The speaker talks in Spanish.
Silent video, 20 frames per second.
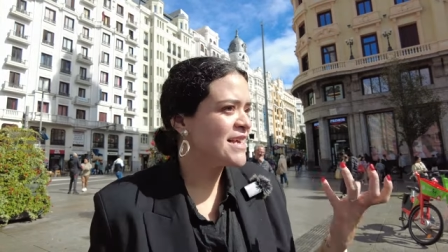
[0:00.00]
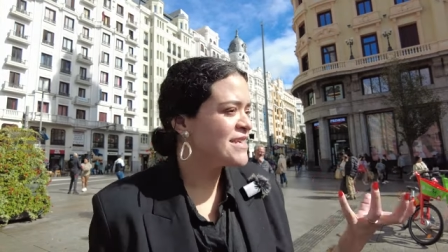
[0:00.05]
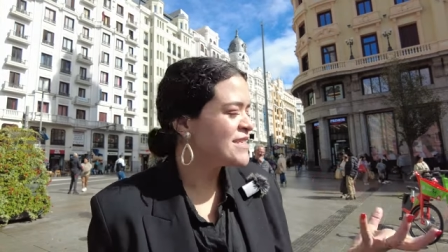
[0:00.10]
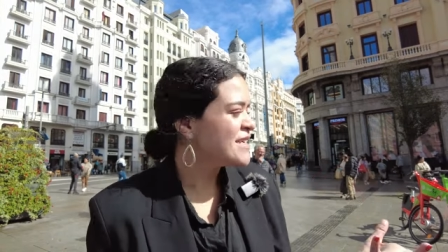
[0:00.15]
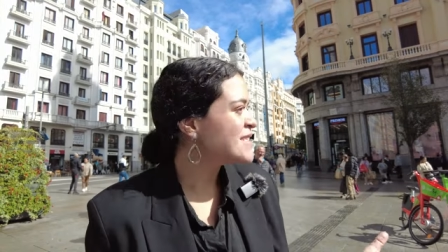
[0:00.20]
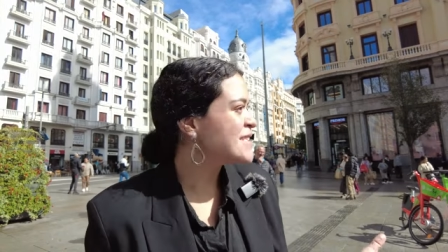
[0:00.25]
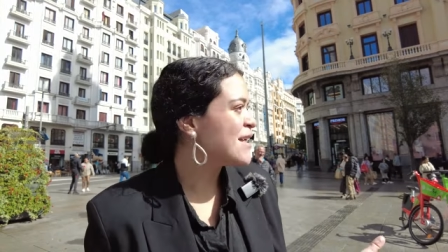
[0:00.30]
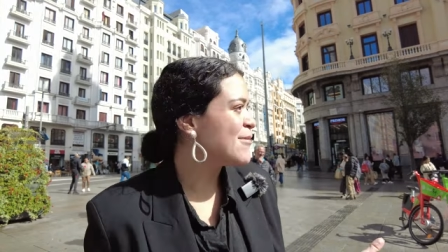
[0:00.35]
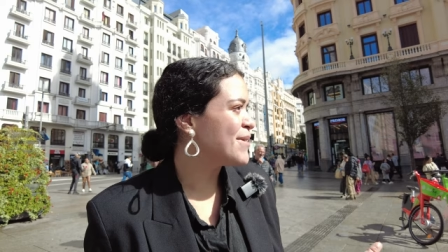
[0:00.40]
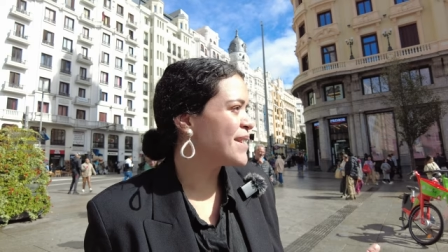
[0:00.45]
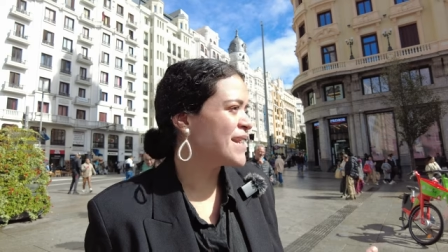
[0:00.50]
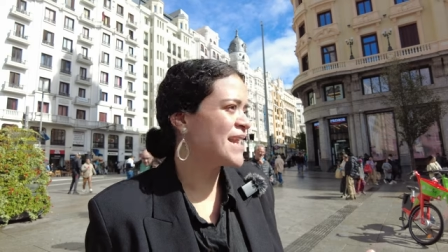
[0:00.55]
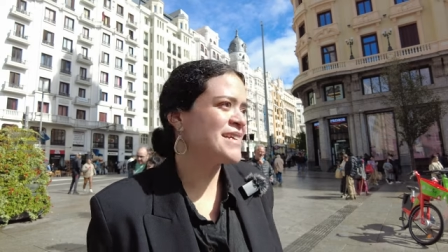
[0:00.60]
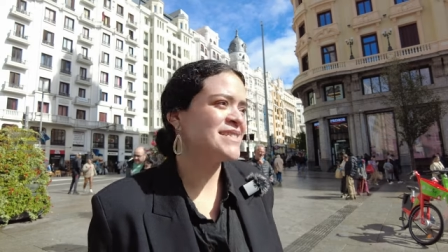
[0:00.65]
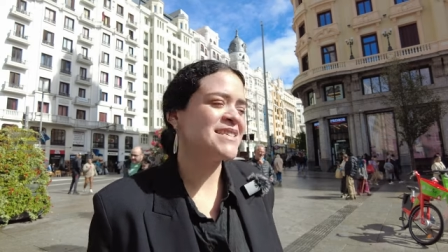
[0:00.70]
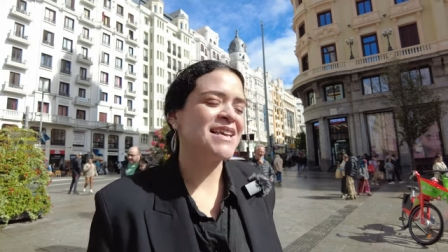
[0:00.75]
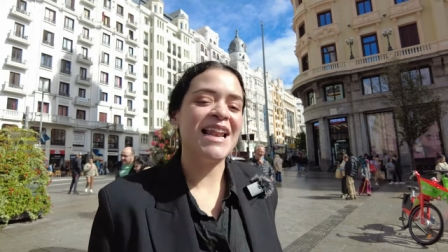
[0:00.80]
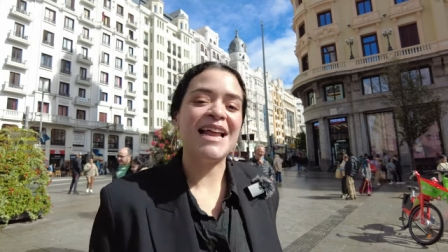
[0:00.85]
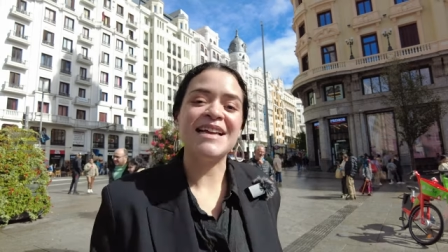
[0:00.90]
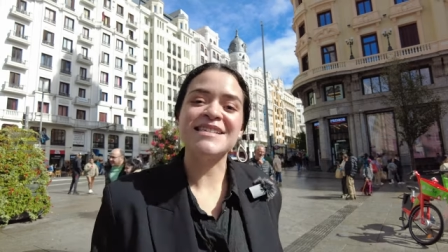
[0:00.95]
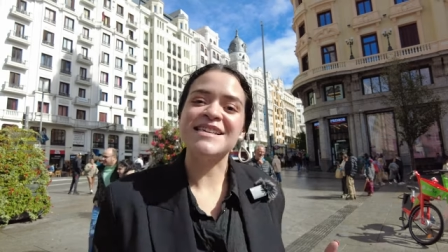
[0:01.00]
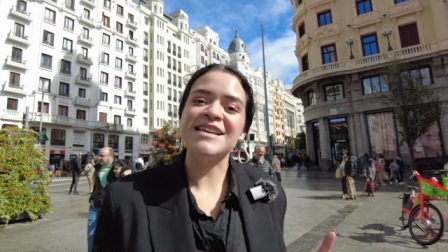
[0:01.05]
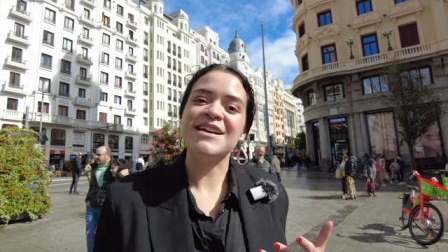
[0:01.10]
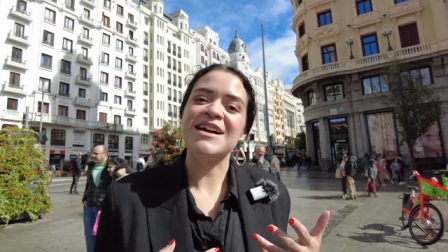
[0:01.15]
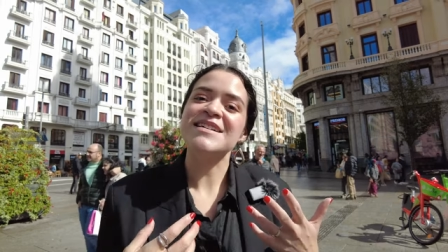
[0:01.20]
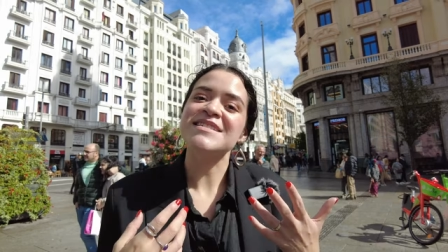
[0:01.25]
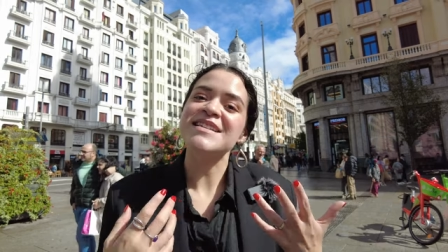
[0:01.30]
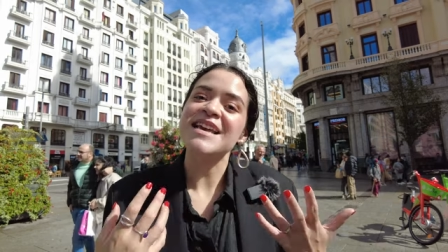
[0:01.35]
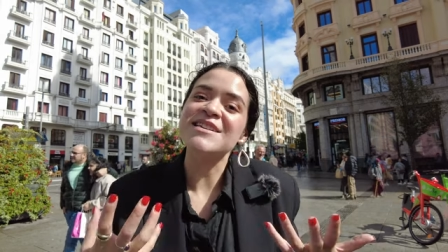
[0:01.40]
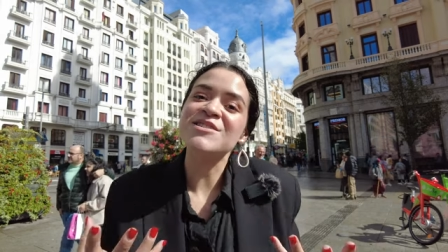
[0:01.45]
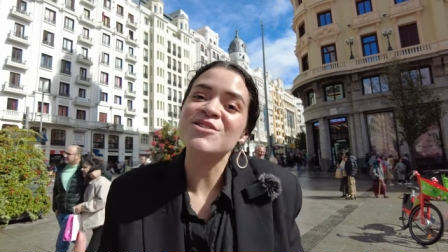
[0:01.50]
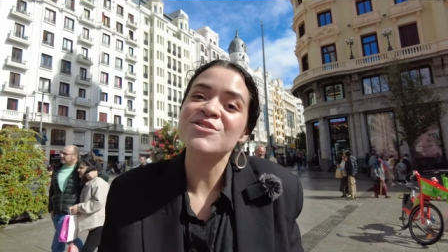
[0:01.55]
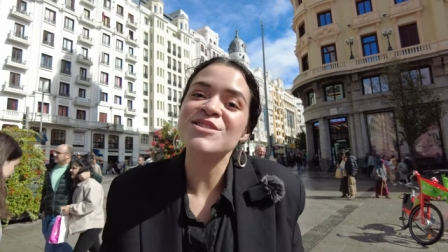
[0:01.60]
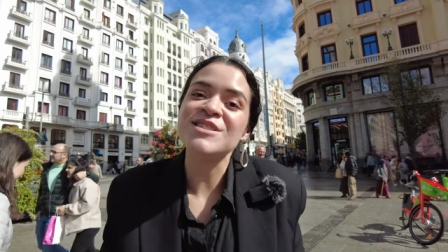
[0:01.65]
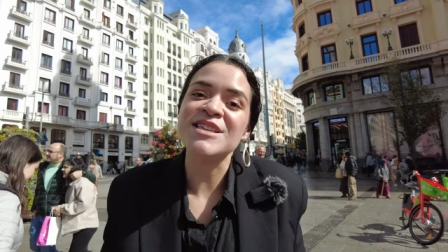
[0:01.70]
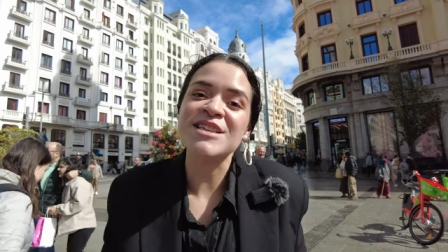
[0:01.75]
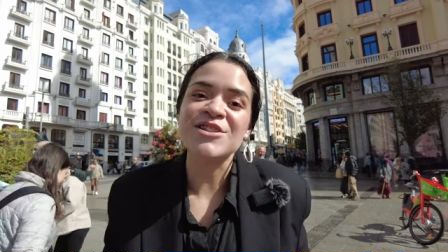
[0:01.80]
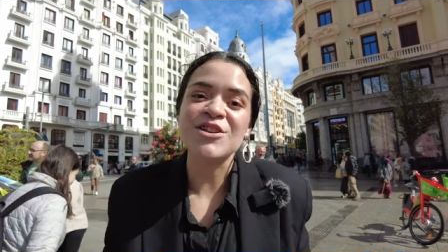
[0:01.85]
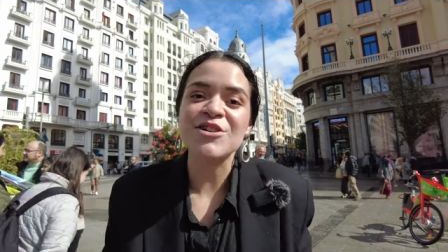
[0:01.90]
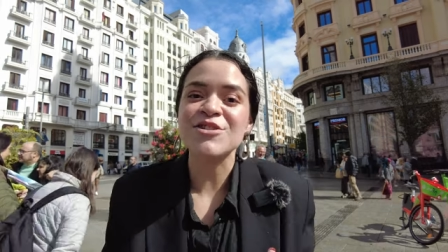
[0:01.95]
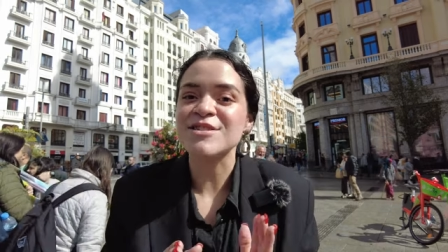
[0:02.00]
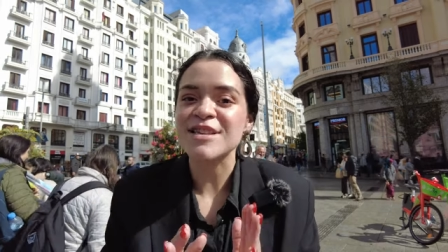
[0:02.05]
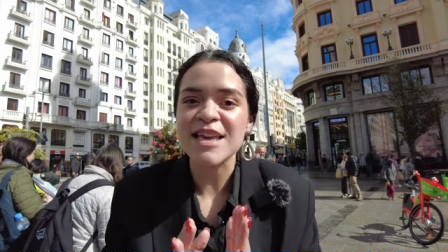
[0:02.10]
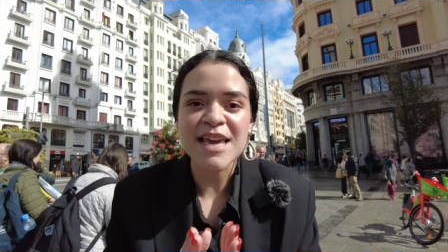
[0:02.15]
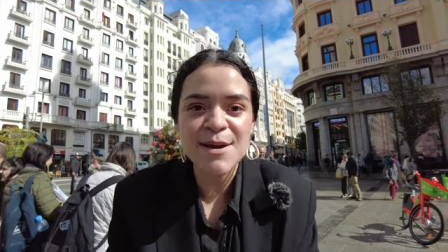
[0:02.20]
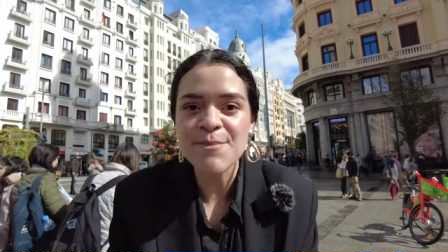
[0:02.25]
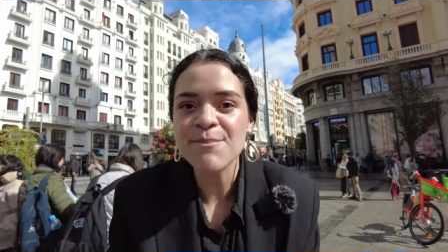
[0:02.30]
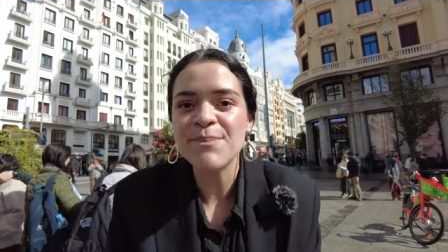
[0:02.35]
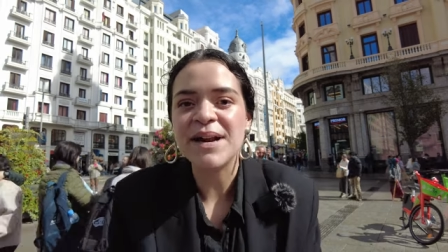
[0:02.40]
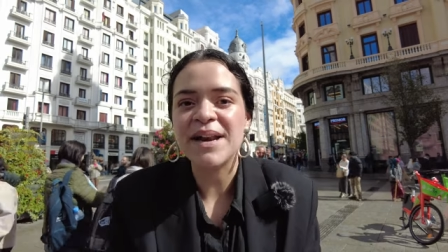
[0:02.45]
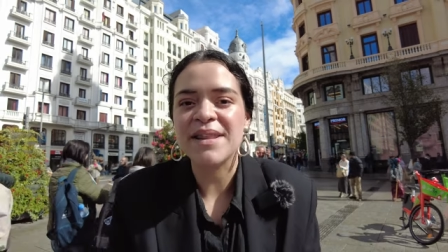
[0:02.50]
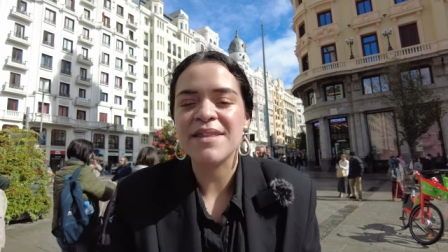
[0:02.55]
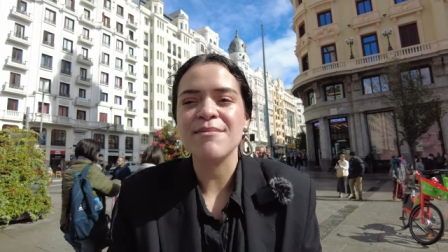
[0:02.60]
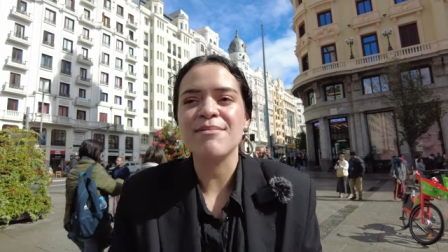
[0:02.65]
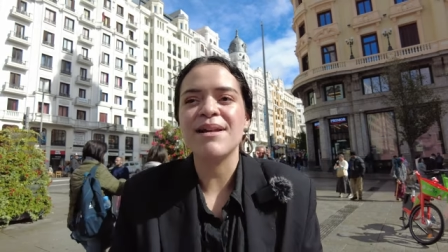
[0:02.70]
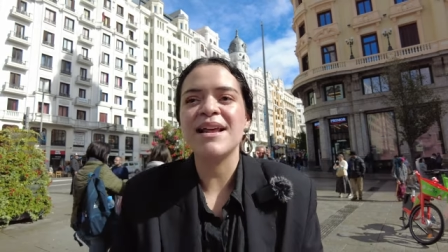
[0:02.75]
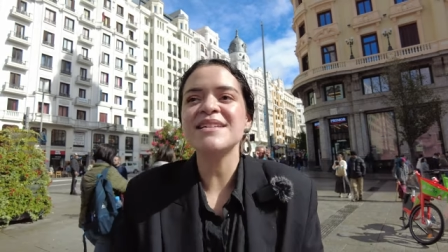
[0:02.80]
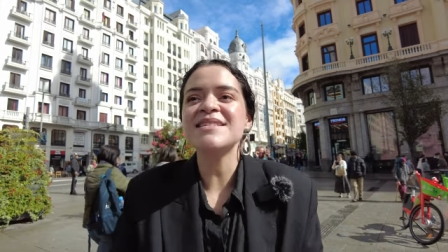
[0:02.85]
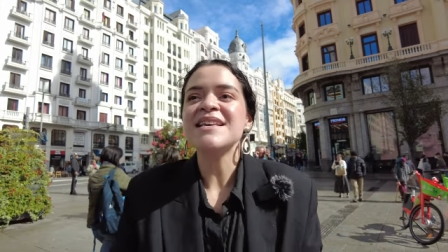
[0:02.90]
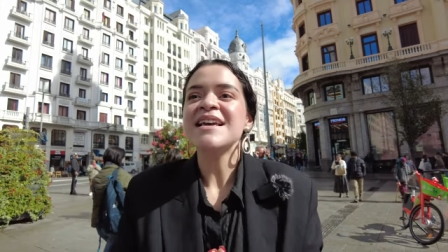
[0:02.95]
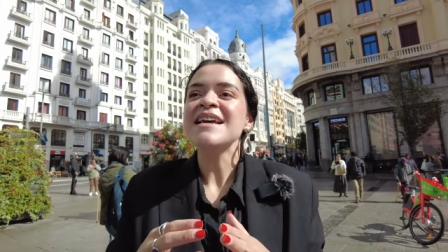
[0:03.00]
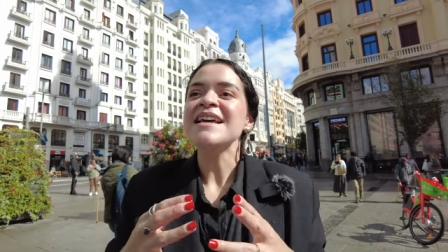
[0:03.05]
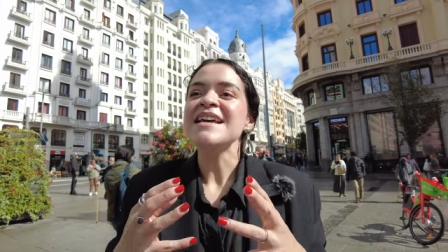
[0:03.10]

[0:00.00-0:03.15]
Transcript: esas tabernas clásicas, esos sitios imperdibles,